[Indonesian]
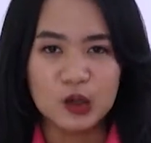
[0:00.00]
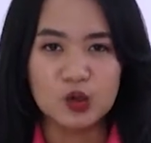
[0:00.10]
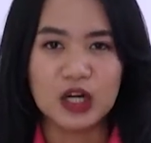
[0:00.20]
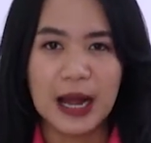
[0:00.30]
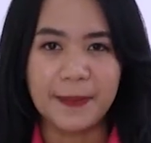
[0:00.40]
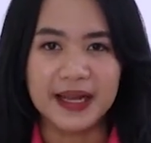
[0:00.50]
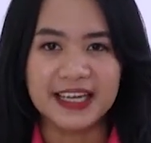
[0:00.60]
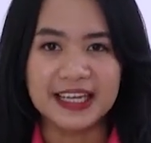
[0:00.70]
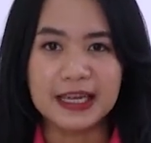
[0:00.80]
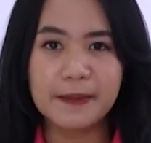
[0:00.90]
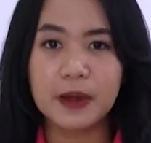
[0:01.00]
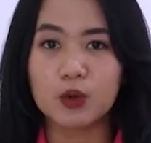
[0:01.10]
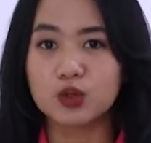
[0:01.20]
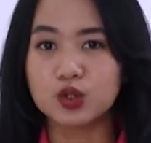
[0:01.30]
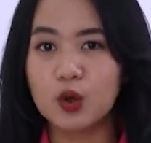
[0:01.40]
Ungkapan ini
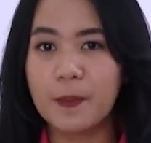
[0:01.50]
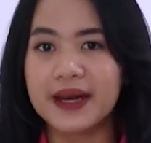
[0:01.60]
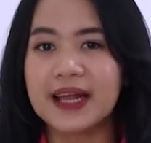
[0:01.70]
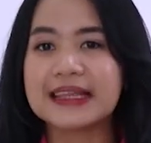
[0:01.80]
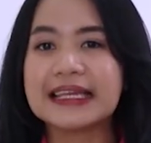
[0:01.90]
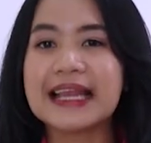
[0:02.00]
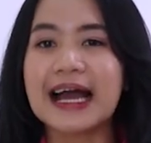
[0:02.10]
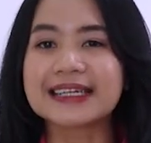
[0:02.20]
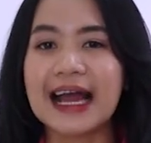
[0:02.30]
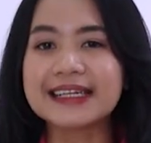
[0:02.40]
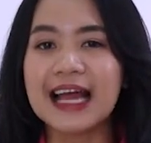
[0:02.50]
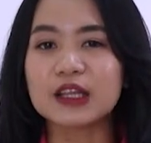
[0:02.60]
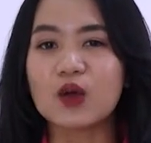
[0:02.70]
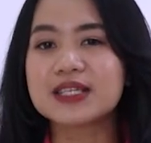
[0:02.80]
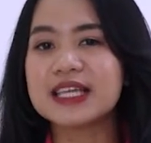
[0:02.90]
merujuk pada tindakan
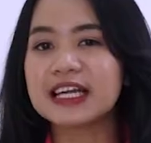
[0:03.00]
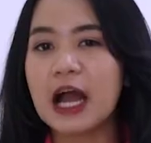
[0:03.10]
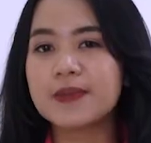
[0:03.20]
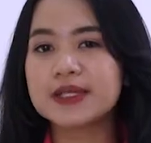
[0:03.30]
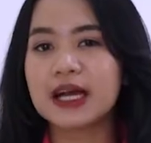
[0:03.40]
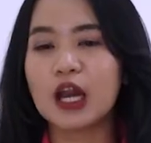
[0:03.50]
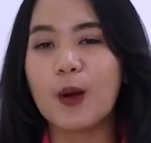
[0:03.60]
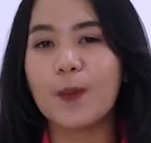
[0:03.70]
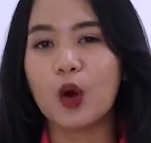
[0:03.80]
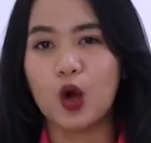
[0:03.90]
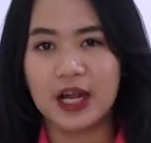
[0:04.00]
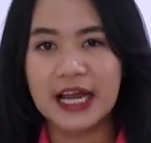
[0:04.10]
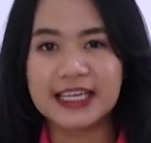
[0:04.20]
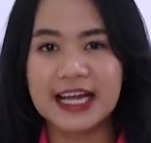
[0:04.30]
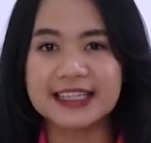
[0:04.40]
atau sikap sekelompok
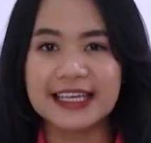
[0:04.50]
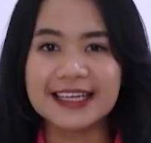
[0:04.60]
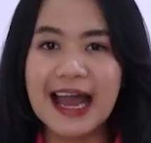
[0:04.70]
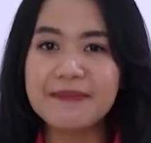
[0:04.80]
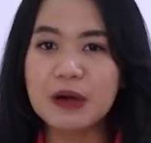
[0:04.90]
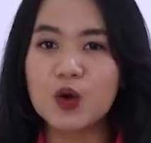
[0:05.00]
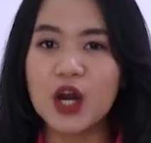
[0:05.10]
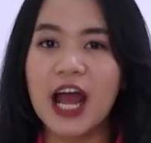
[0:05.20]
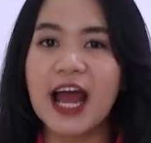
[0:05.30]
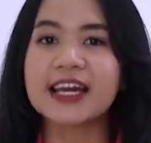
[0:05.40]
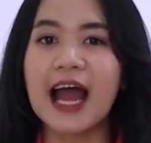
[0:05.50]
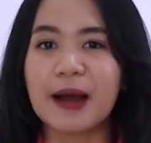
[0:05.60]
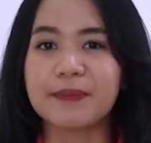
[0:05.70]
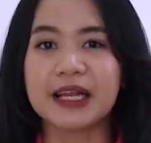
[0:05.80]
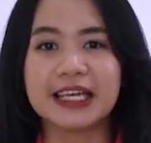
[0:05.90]
orang yang tidak menggunakan
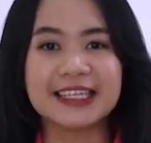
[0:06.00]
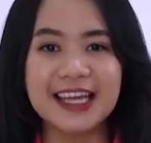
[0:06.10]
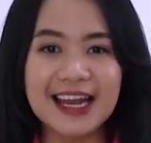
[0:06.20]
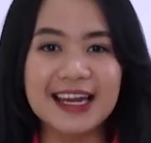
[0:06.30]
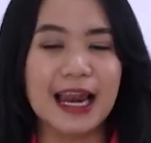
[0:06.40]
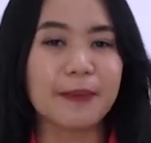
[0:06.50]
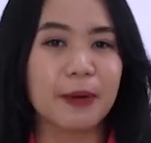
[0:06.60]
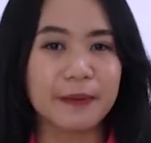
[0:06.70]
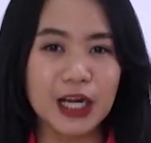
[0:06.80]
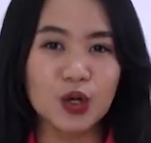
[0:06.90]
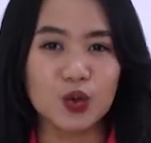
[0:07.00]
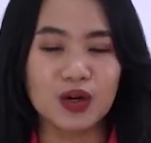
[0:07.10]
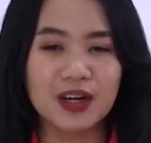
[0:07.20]
hak pilihnya dalam pemilu.